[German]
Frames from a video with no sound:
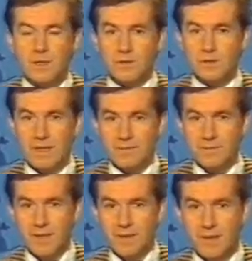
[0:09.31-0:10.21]
Guten Abend,
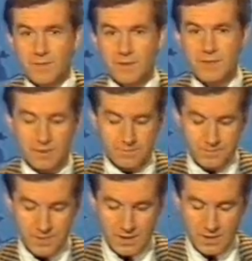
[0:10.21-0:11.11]
meine Damen und Herren.
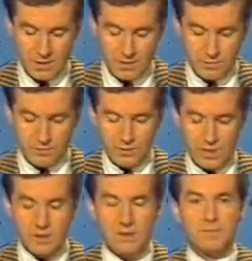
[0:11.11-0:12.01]
Für
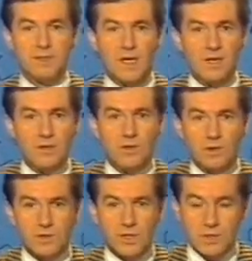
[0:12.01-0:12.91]
eine
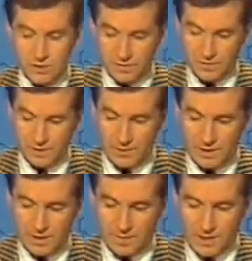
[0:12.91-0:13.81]
Beteiligung deutscher Firmen
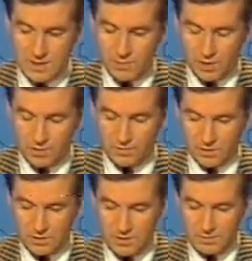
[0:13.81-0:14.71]
an dem Export
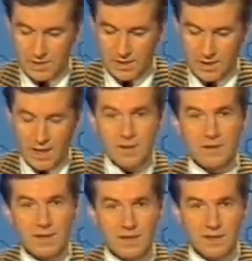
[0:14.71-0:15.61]
von
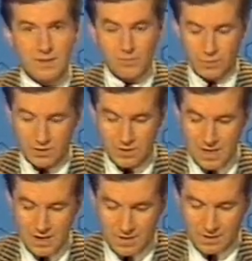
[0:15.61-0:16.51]
Chemieanlagen nach Libyen
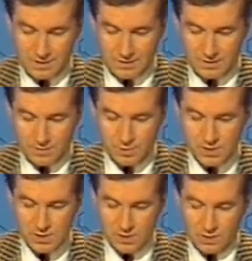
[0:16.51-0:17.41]
liegen der
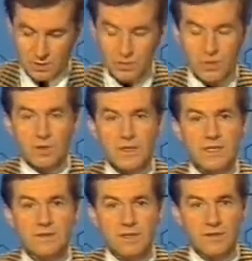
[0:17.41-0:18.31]
Bundesregierung
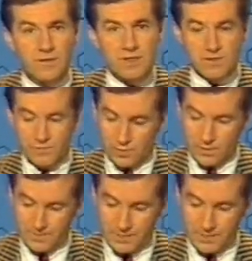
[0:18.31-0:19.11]
konkrete Hinweise vor.